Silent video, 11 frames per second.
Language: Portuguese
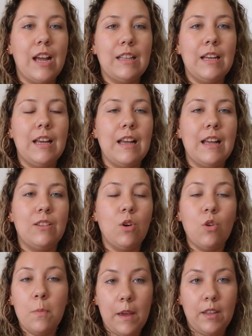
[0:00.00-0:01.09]
de cada
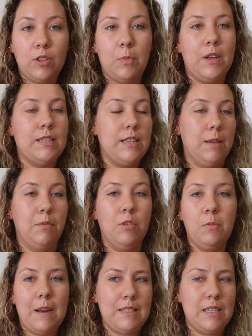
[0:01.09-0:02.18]
documento, por exemplo.
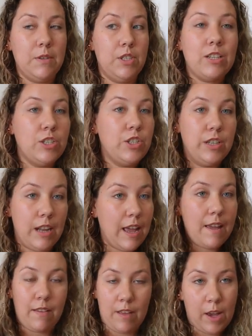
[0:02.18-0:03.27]
No Brasil, a gente
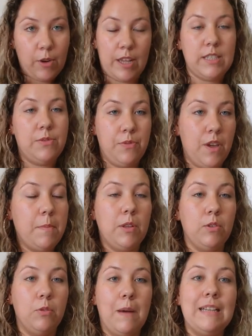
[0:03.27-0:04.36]
né, reconhece firme
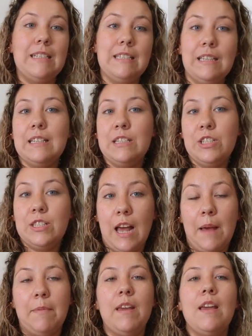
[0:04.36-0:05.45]
e tudo mais, é assim que a gente
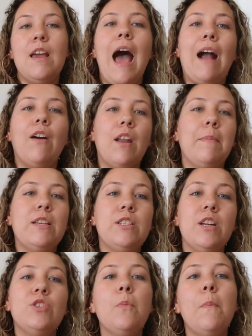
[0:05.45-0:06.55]
sabe. Agora,
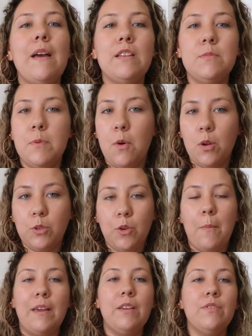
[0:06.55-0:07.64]
imagina de um país para o outro,
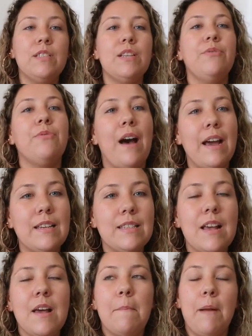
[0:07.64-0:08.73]
como é que você
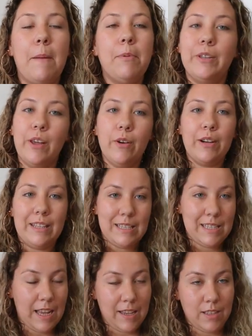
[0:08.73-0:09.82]
faz para poder
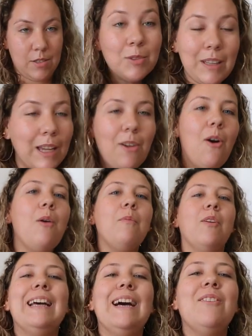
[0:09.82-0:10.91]
organizar isso? Não tem
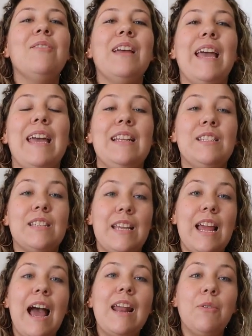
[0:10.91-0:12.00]
como. Então, eles
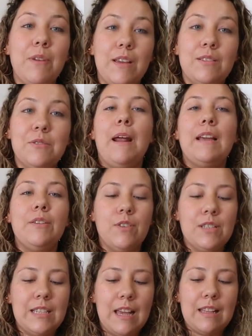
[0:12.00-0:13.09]
criaram isso para que
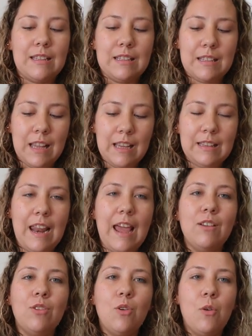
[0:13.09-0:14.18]
você
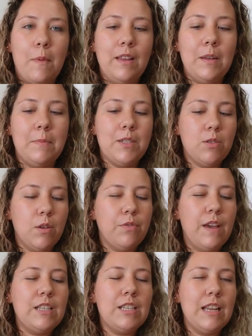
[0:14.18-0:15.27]
Entregue o documento, a pessoa
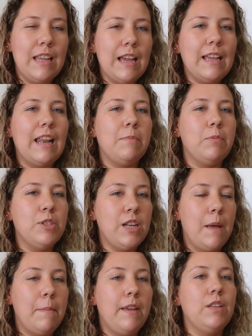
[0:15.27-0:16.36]
veja ali aquele
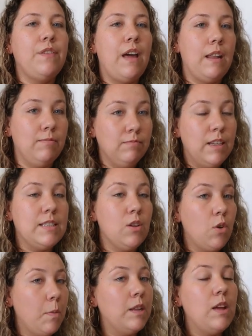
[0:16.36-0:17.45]
apostilamento e fale: hum, esse
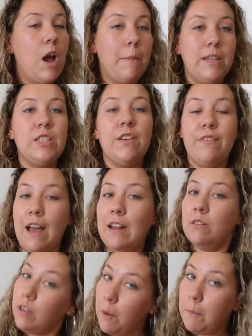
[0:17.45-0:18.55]
documento realmente é
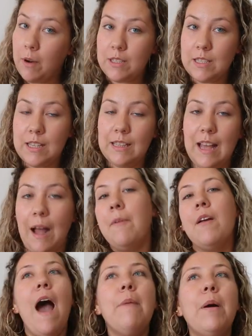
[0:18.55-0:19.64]
válido e eu posso
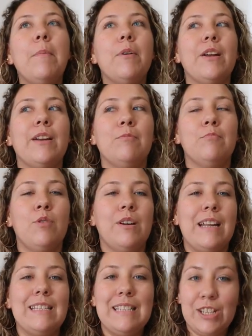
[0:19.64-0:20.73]
aceitar. É uma
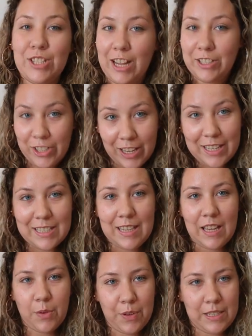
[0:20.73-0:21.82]
burocracia chatinha que se
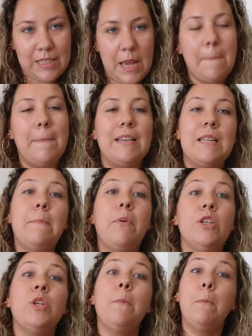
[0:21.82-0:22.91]
tem que fazer, mas
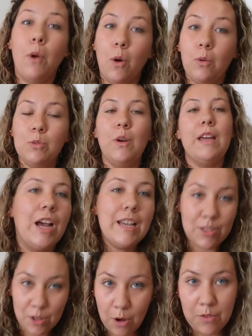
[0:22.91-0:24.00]
depois de pronto já
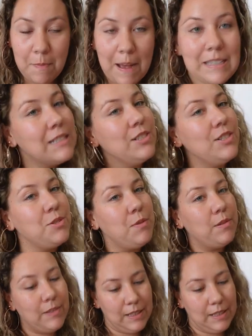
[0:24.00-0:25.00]
resolve bastante a sua